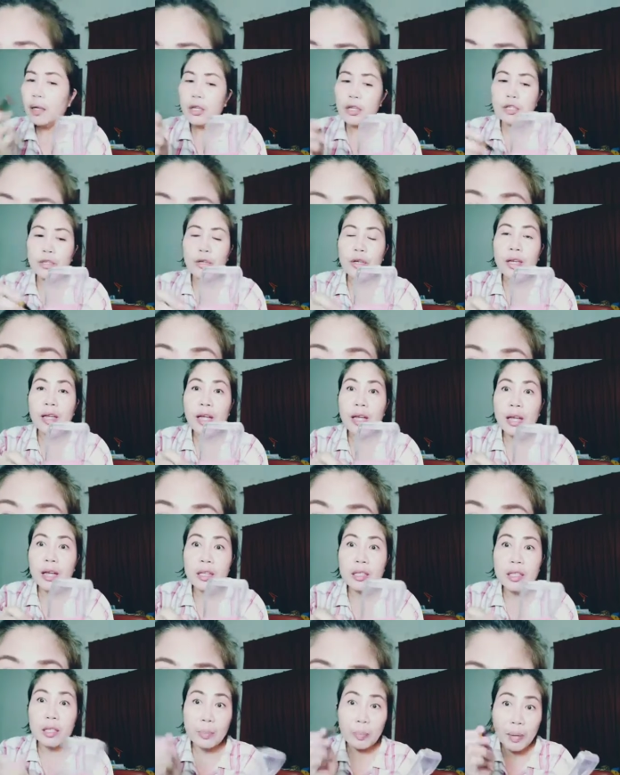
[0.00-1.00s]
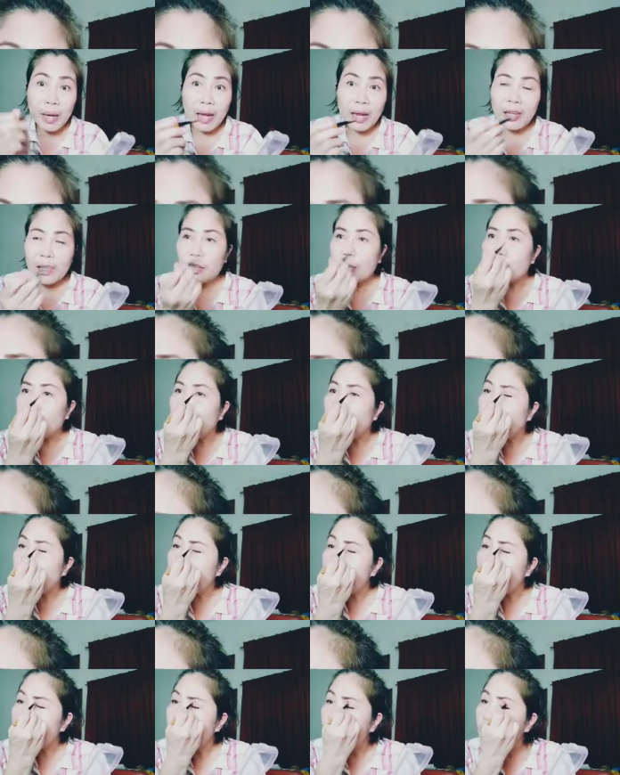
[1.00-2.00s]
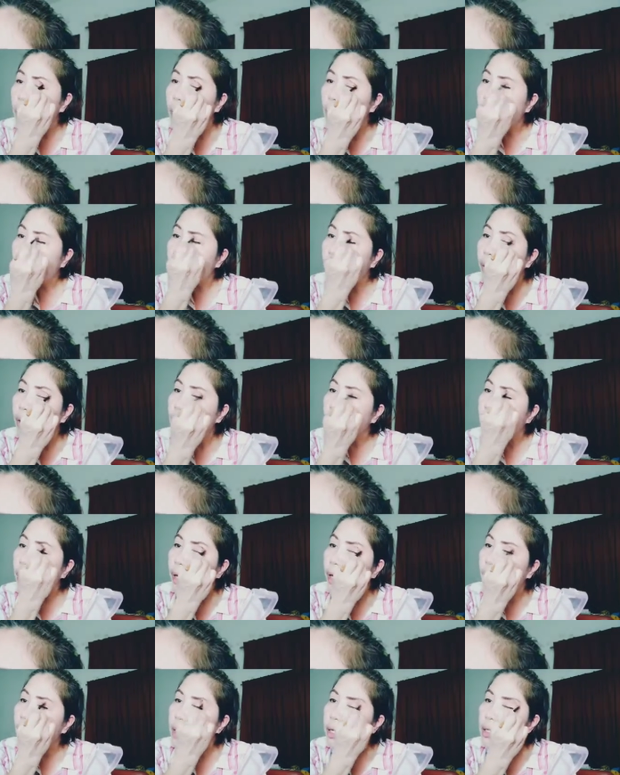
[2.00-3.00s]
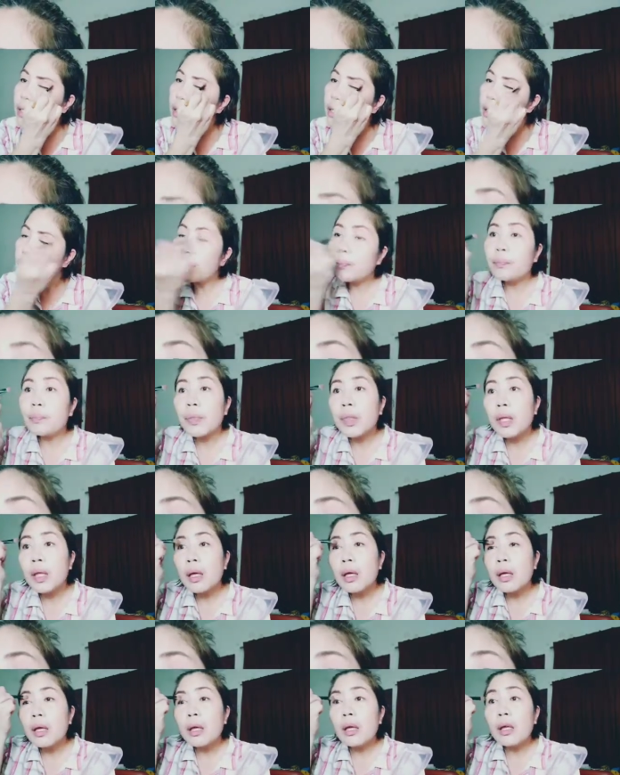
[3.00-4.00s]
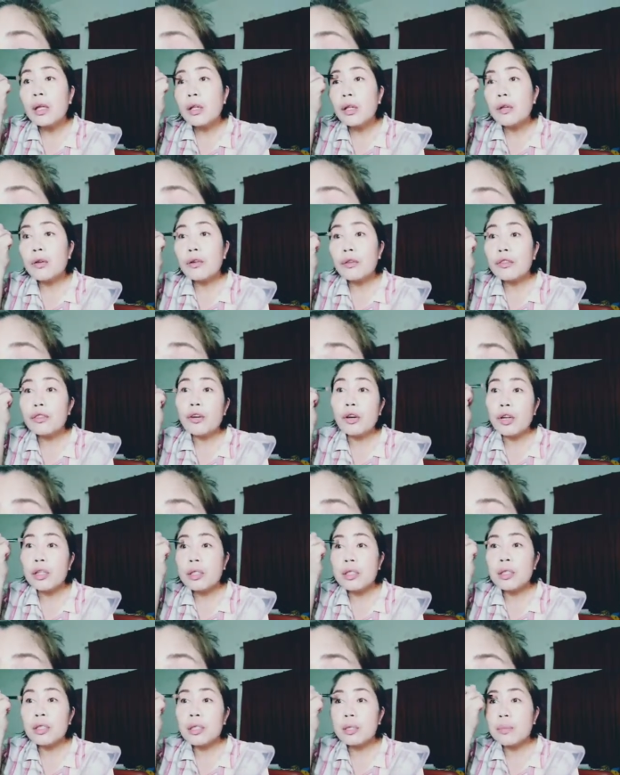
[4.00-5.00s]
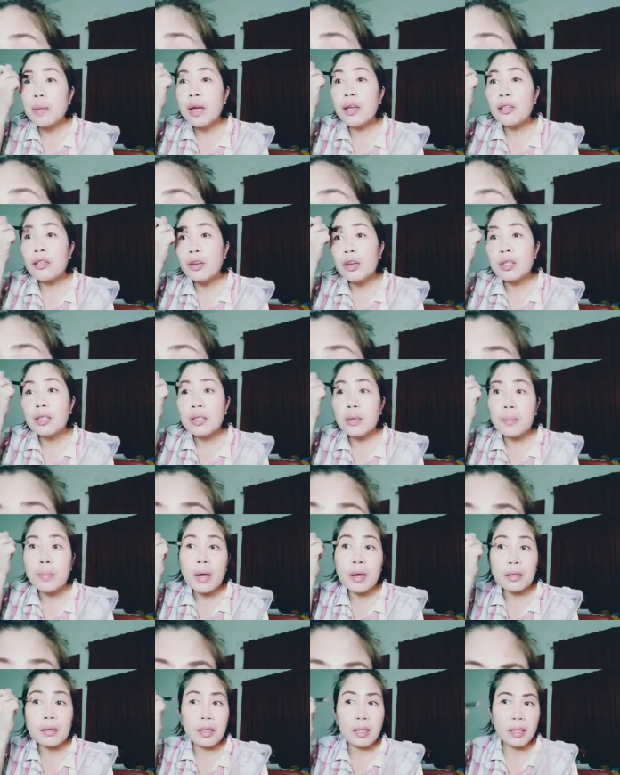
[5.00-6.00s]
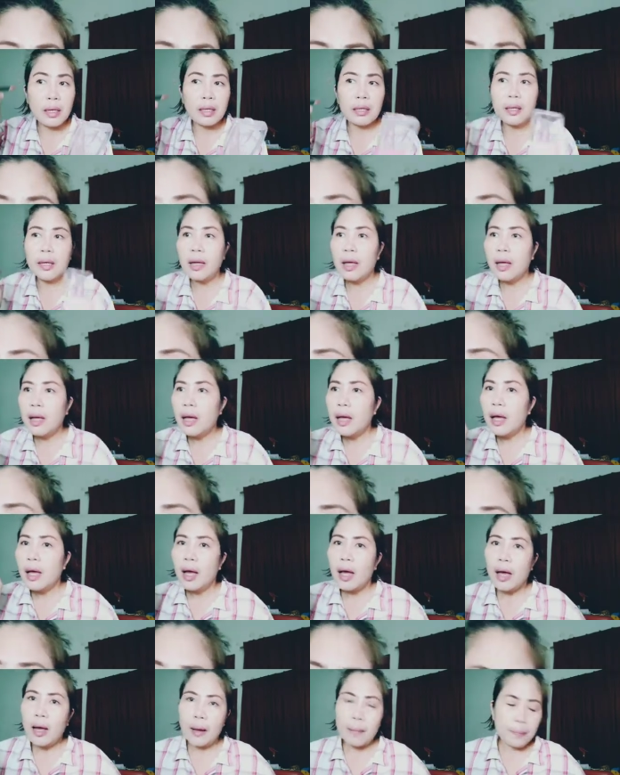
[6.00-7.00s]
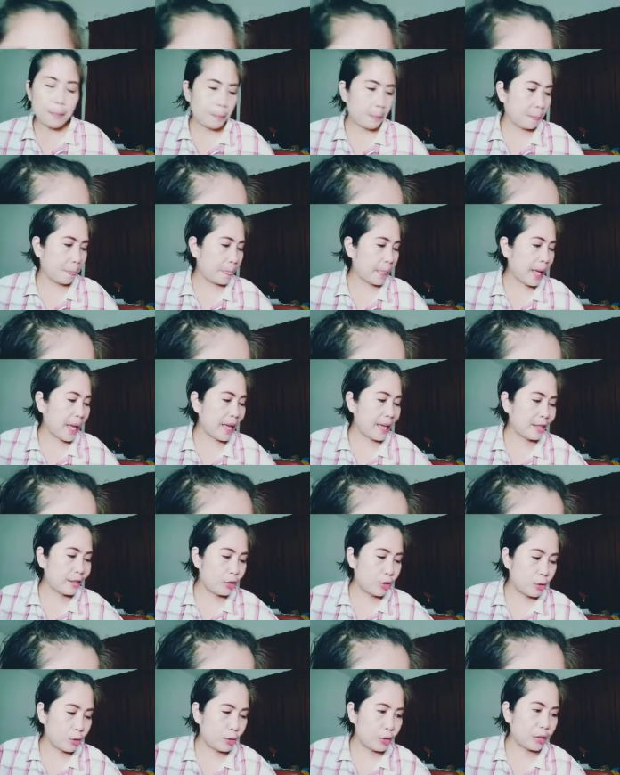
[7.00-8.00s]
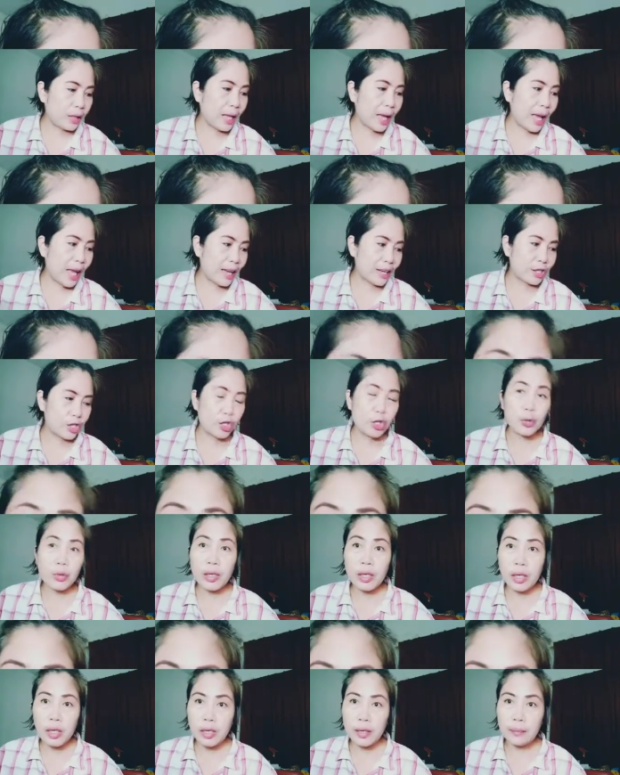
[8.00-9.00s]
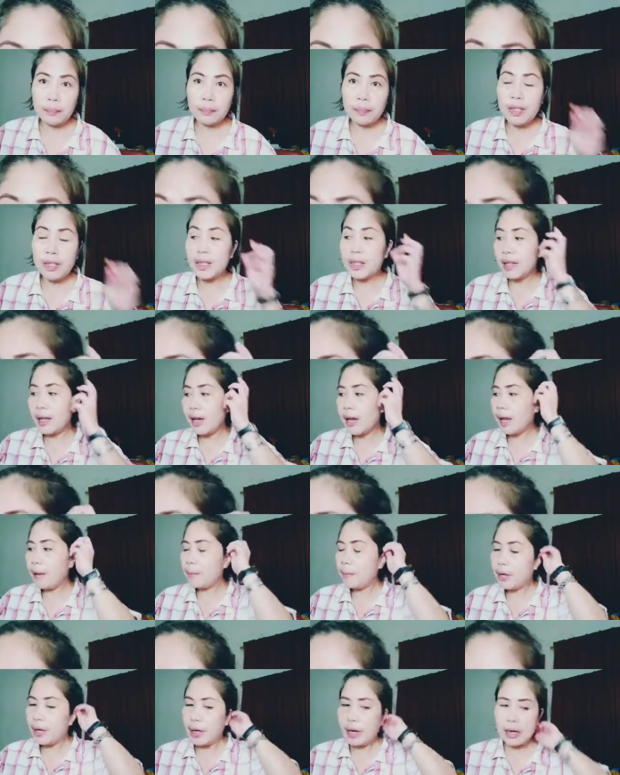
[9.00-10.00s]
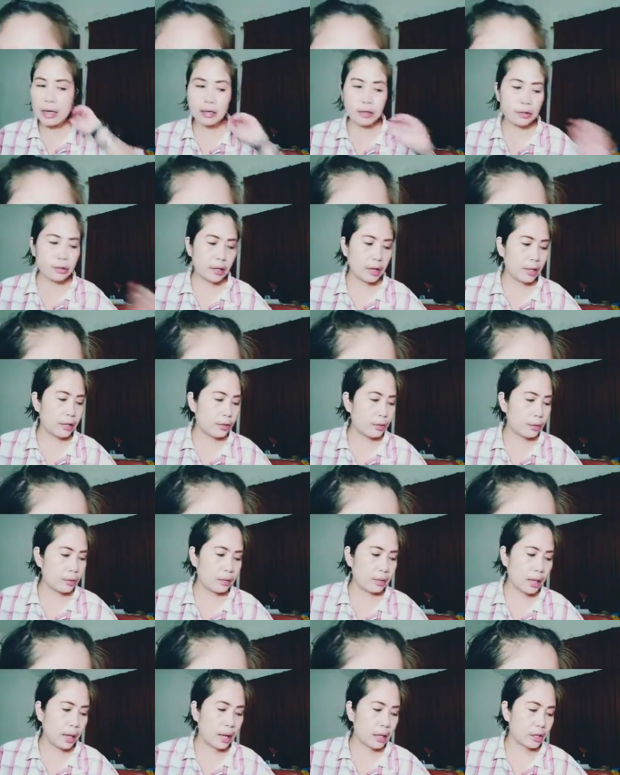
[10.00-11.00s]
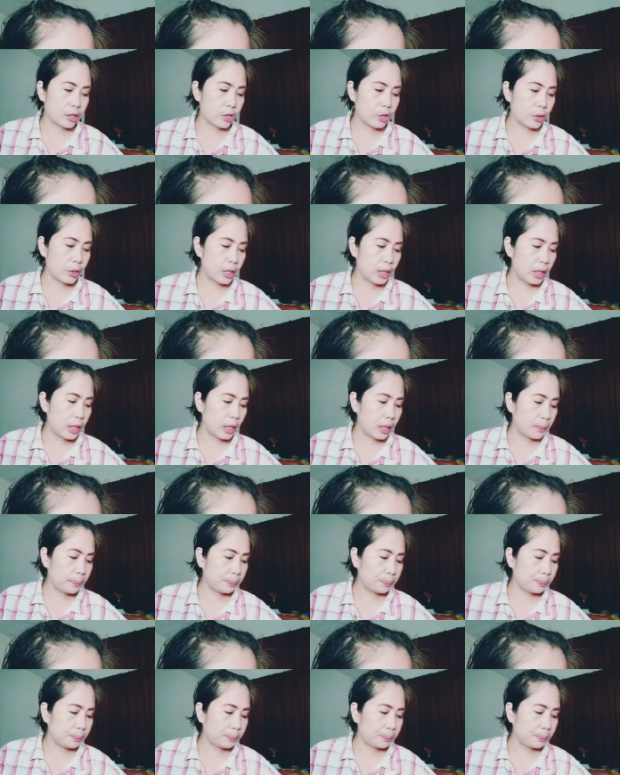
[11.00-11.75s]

So, i-explain ko during my podcast yung thoughts, my thoughts about it. Um, I don't actually, disclaimer lang, no, I don't actually